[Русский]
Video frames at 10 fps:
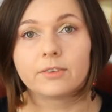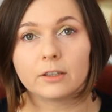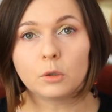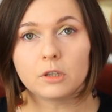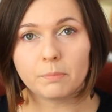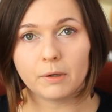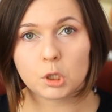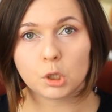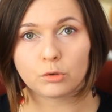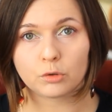За тот
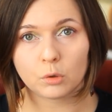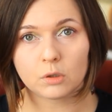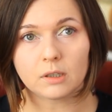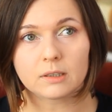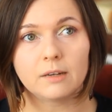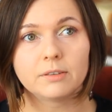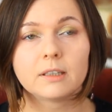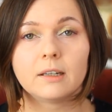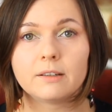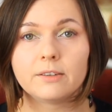небольшой срок, когда
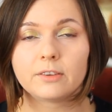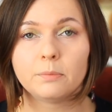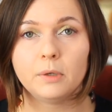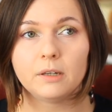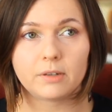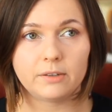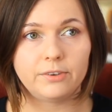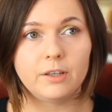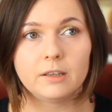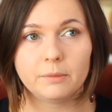авангардисты были в
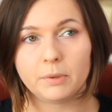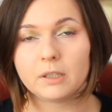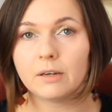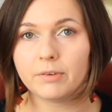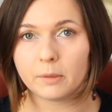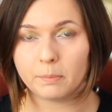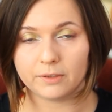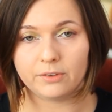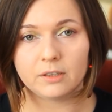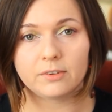России на передовых
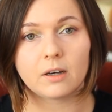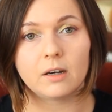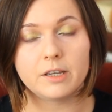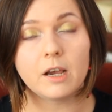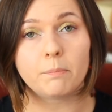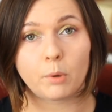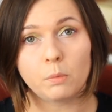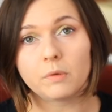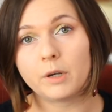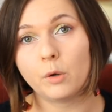позициях, они
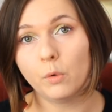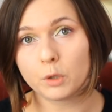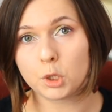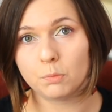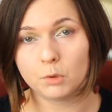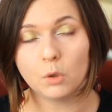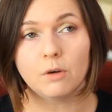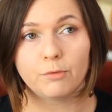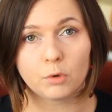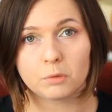опробовали очень много
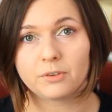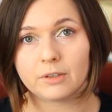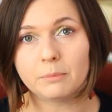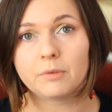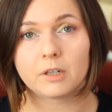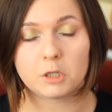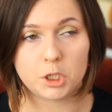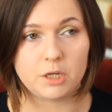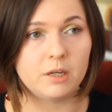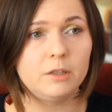форм
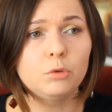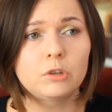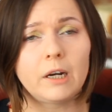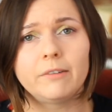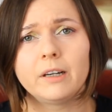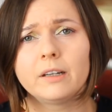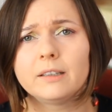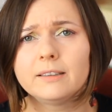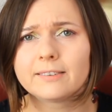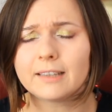самовыражения. Они устраивали
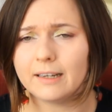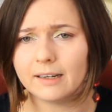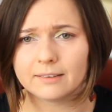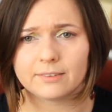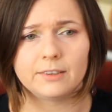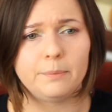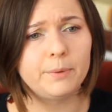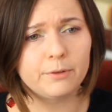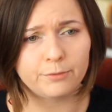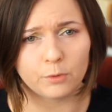инсталляции,
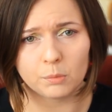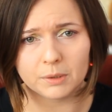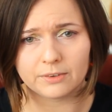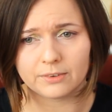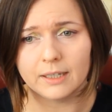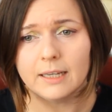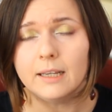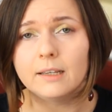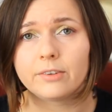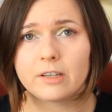перформансы
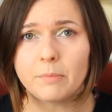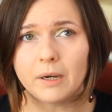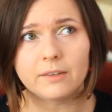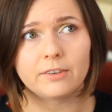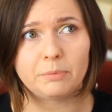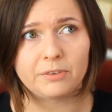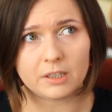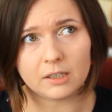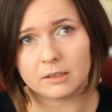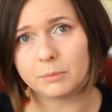и занимались
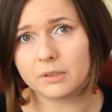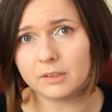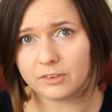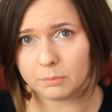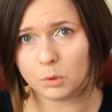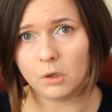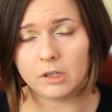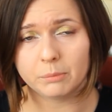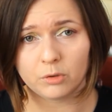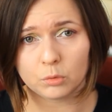абстрактным и
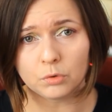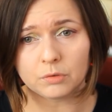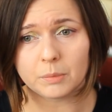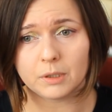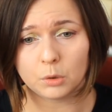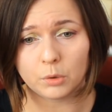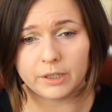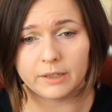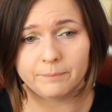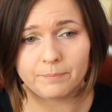концептуальным искусством,
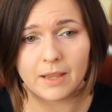которое